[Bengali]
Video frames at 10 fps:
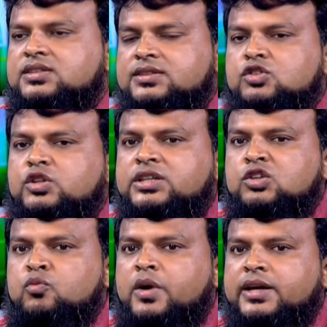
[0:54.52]
সে যদি
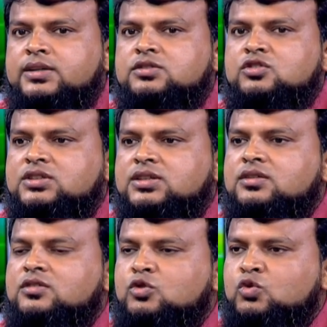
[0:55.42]
ইকুম্যাক যদি
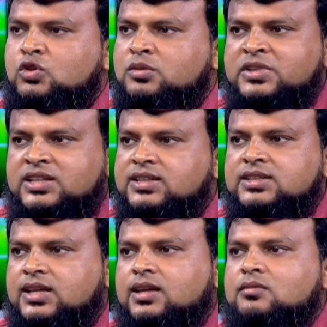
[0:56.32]
দুই
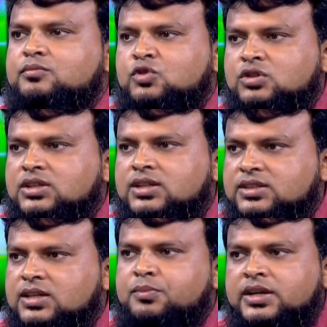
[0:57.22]
মিলিলিটার প্রতি
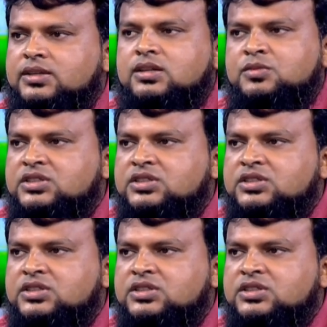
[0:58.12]
লিটার পানিতে